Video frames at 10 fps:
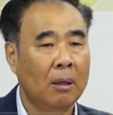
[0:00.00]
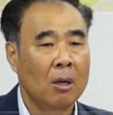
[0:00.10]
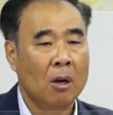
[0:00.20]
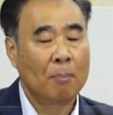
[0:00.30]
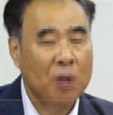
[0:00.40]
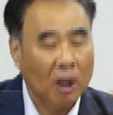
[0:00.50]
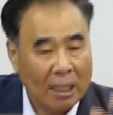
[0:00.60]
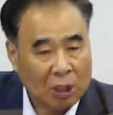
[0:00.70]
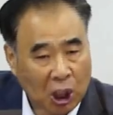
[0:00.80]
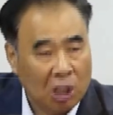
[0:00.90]

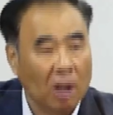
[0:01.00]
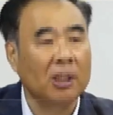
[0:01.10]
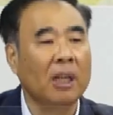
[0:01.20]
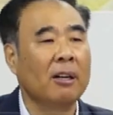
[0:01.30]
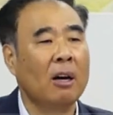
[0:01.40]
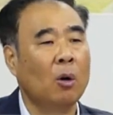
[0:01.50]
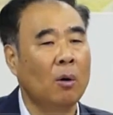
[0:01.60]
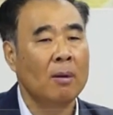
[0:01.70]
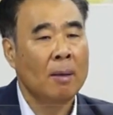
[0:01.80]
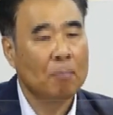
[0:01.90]
엄청난 기적이
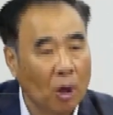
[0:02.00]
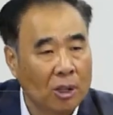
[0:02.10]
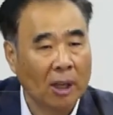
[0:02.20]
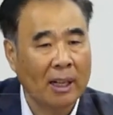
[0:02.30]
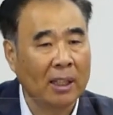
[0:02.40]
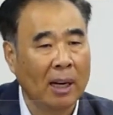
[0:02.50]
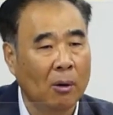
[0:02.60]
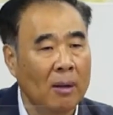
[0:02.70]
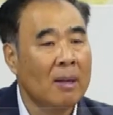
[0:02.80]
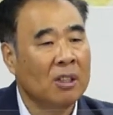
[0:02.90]
일어나고 표적이
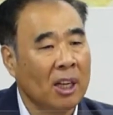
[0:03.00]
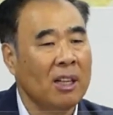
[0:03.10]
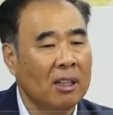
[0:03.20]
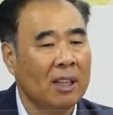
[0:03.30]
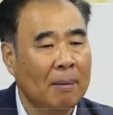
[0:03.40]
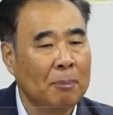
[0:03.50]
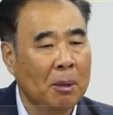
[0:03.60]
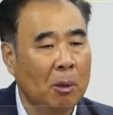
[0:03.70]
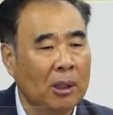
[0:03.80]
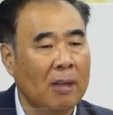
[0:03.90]
나타나고 세상 사람들이
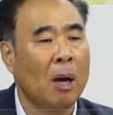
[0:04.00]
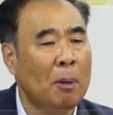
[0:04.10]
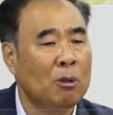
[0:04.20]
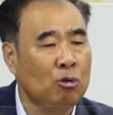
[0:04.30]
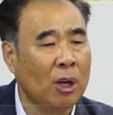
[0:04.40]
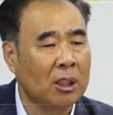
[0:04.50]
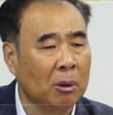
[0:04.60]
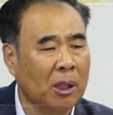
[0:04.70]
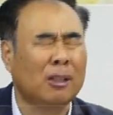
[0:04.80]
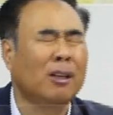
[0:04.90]
볼 때 옆에 주위에서 볼
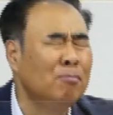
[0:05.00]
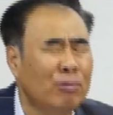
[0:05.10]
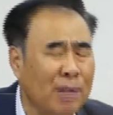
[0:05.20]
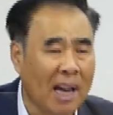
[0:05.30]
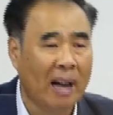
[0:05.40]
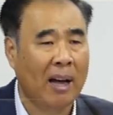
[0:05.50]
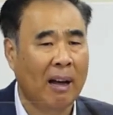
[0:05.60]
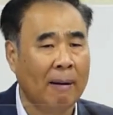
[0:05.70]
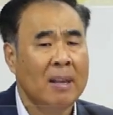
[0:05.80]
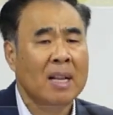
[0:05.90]
때 그건
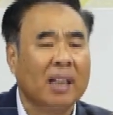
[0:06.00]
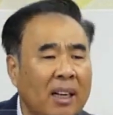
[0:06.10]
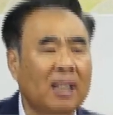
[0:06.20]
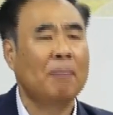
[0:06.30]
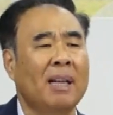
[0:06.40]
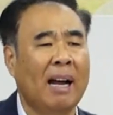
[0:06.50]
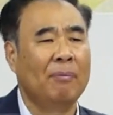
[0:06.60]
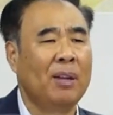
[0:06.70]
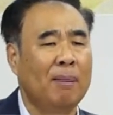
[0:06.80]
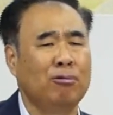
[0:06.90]
무리야 그렇게 하면
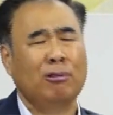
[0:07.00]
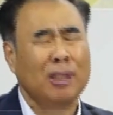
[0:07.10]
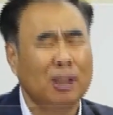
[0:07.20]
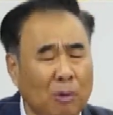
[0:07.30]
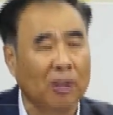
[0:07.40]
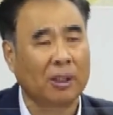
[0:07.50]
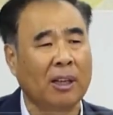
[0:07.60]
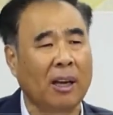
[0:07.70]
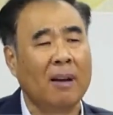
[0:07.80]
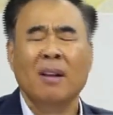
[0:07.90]
안돼 무슨 기도를
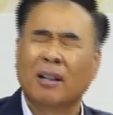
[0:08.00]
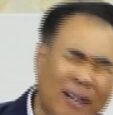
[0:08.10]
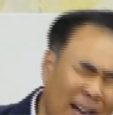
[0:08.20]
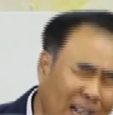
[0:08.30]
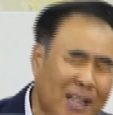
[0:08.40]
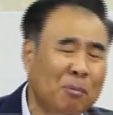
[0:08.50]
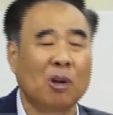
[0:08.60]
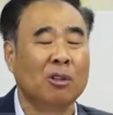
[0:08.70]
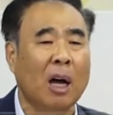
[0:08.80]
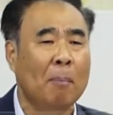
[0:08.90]
그렇게 그건 하나님도
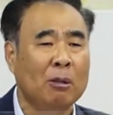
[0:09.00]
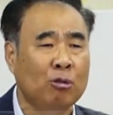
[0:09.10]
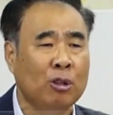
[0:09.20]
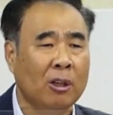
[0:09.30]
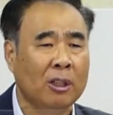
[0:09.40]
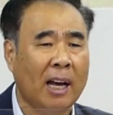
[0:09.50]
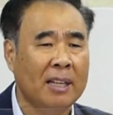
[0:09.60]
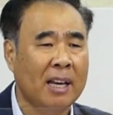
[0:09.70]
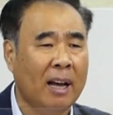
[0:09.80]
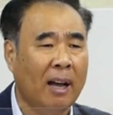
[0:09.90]
응답해 주시는 것이
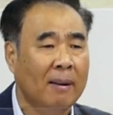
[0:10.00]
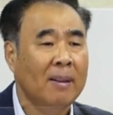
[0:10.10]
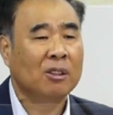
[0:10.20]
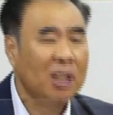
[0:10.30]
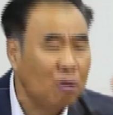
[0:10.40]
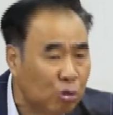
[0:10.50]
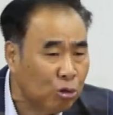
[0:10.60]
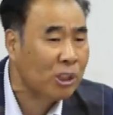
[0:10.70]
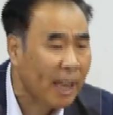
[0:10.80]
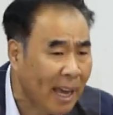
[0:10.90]
아니야 네
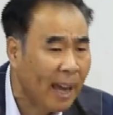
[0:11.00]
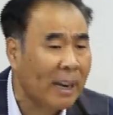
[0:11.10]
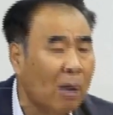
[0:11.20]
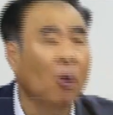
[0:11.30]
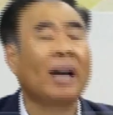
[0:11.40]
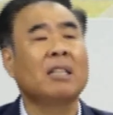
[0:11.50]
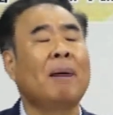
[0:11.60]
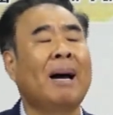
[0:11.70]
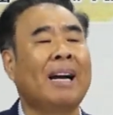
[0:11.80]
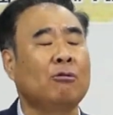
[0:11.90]
주제라고까지
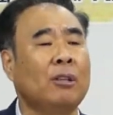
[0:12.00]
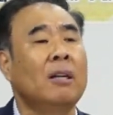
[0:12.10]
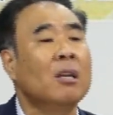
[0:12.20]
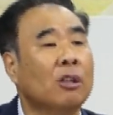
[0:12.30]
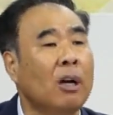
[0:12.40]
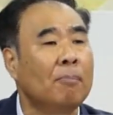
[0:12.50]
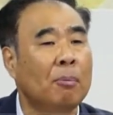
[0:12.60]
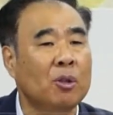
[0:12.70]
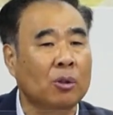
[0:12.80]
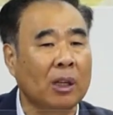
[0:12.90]
말하시는 그런
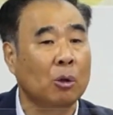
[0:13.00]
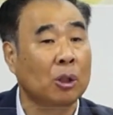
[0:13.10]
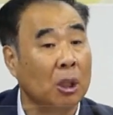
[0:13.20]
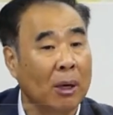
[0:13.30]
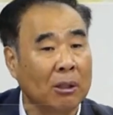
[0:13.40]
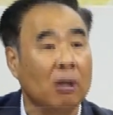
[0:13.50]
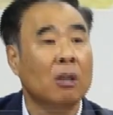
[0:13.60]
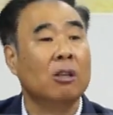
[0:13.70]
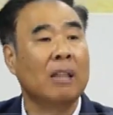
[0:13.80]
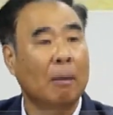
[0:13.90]
부분조차도 기도해서
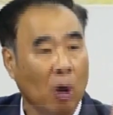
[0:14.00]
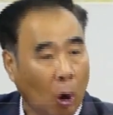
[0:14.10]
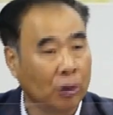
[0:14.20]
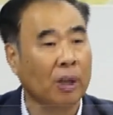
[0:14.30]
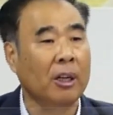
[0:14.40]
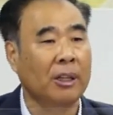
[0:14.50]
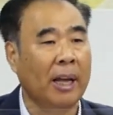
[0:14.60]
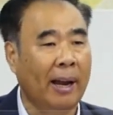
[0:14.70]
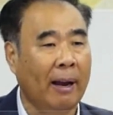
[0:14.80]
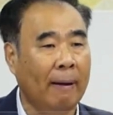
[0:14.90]
응답을
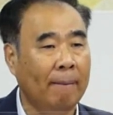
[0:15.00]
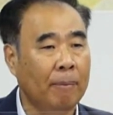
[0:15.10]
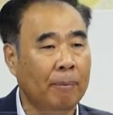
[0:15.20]
얻었는데